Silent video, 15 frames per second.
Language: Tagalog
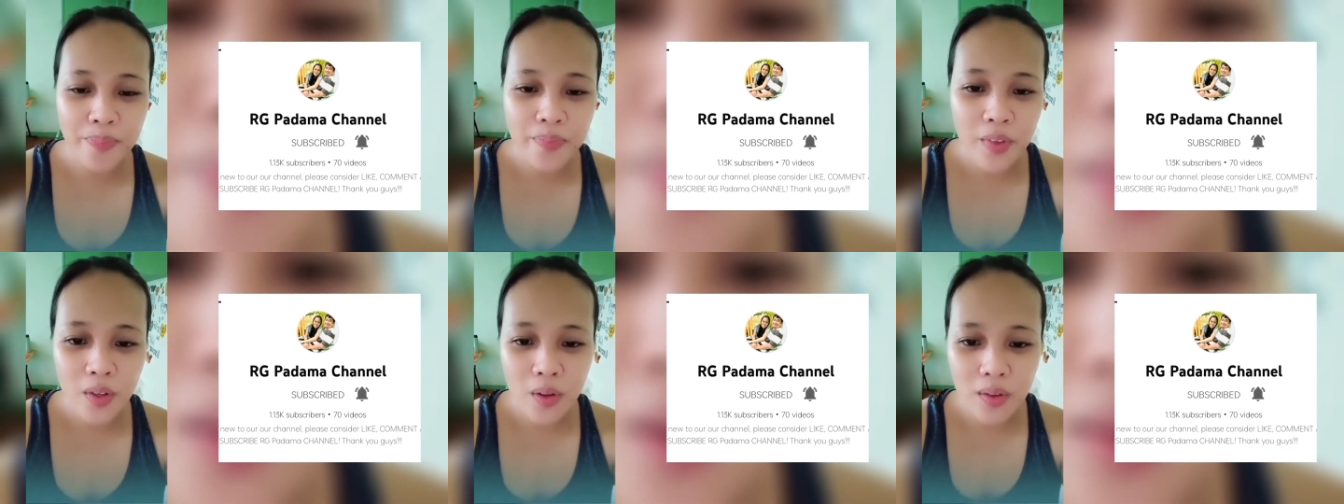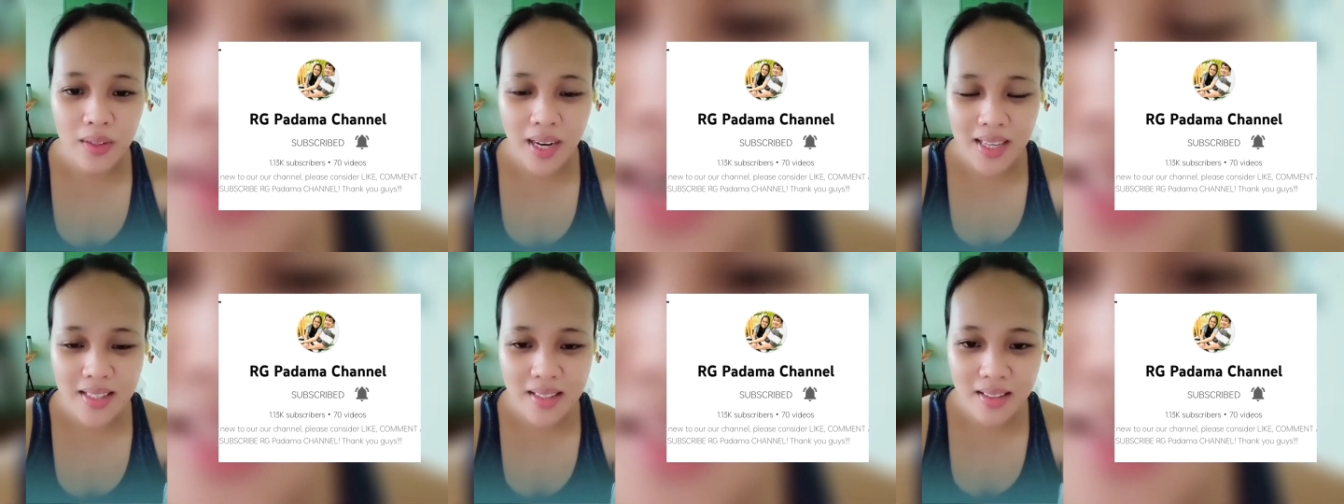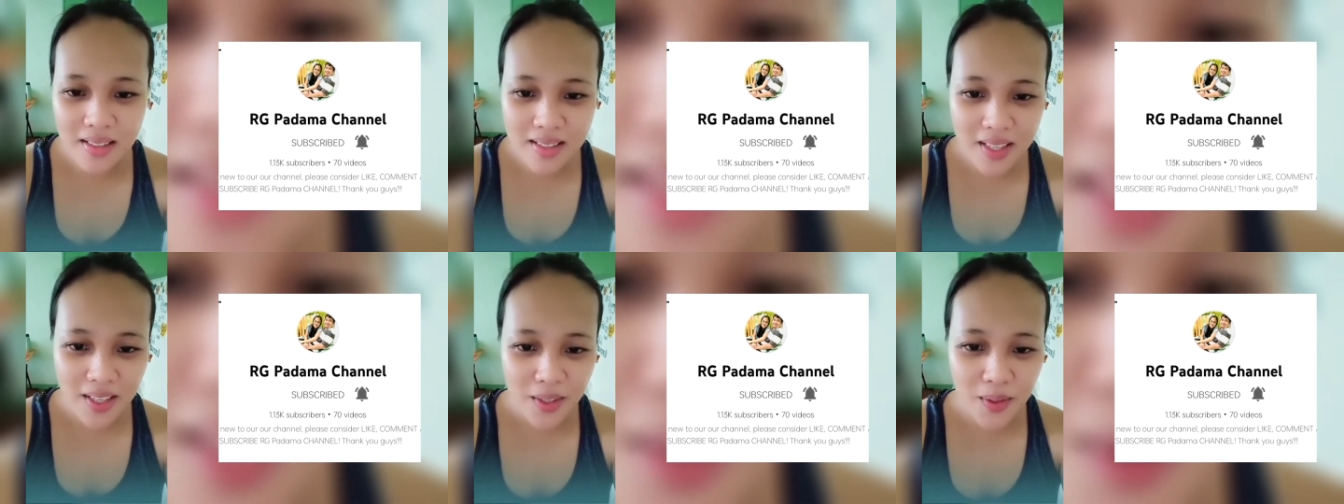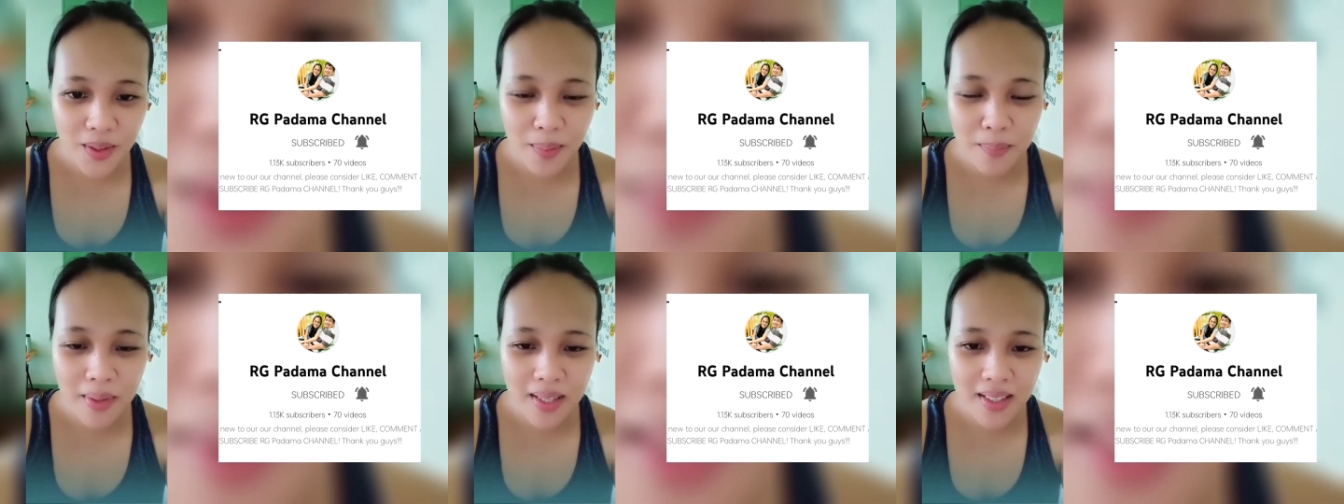Congrats sa iyo
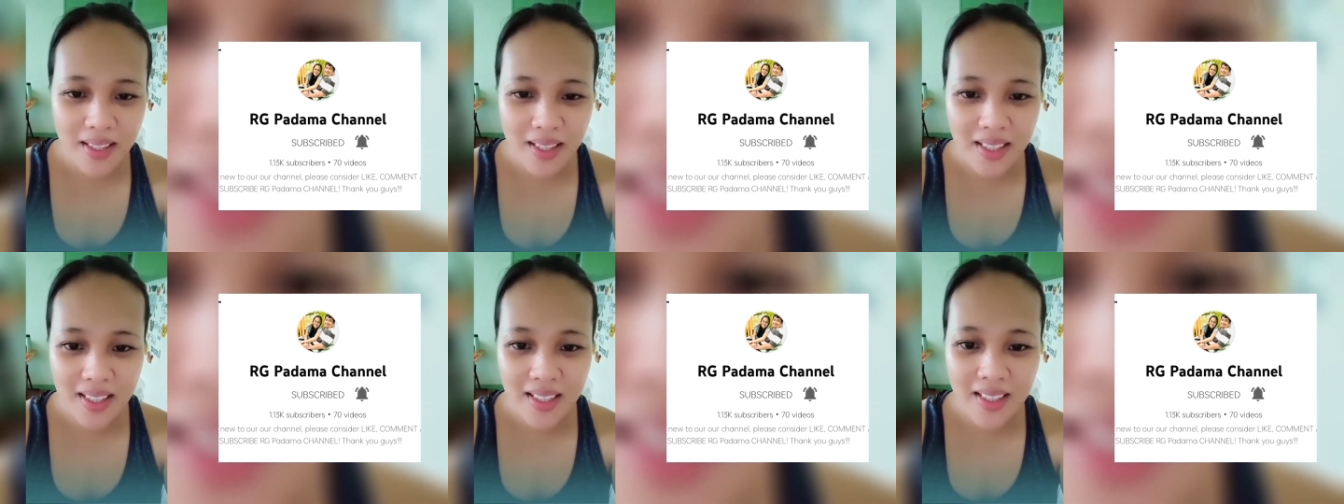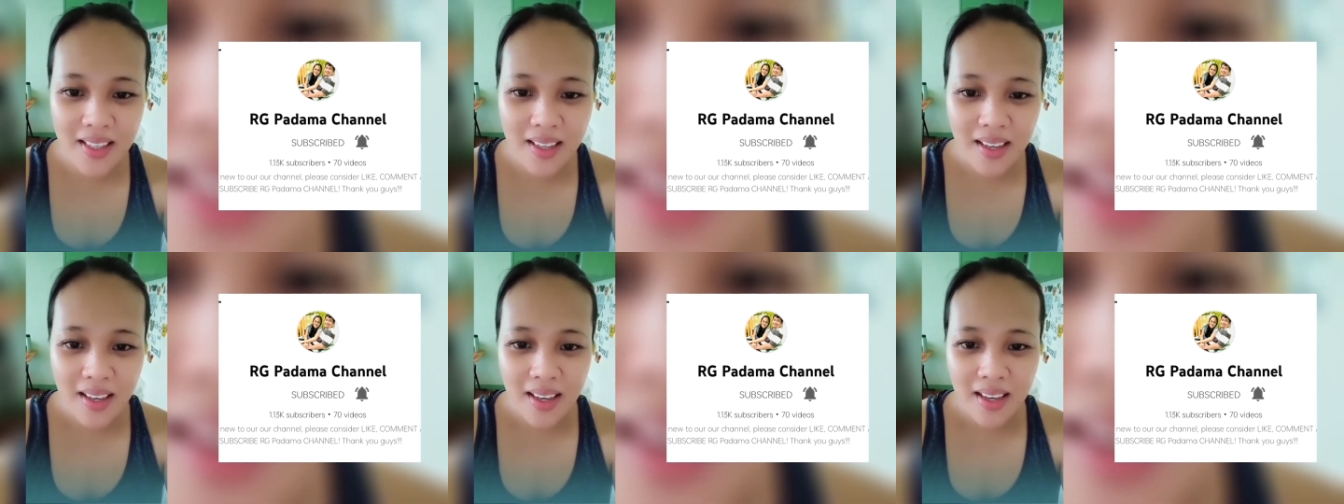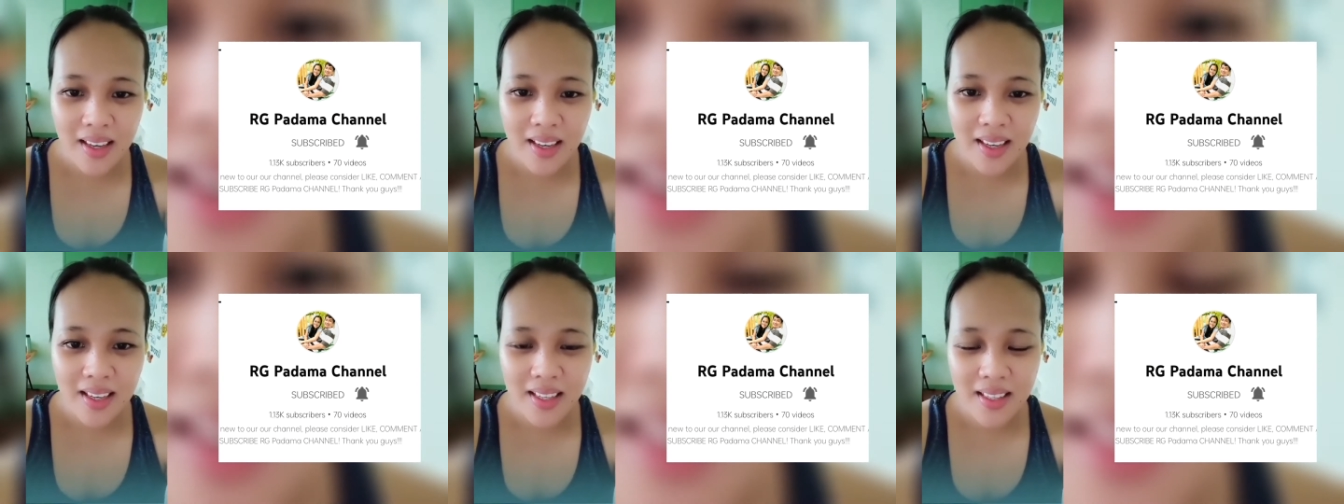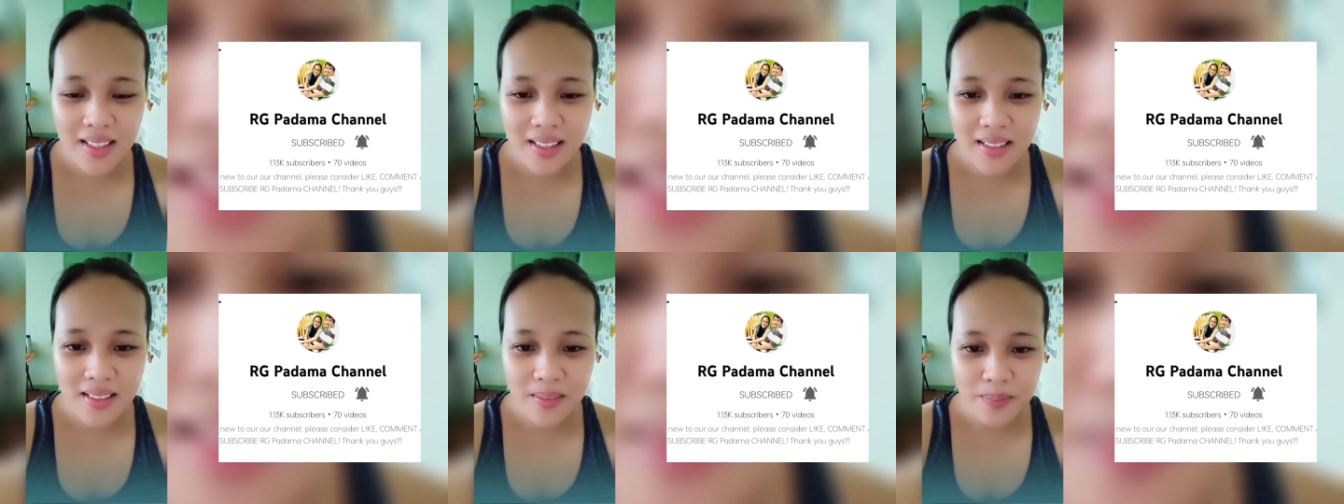kapatid and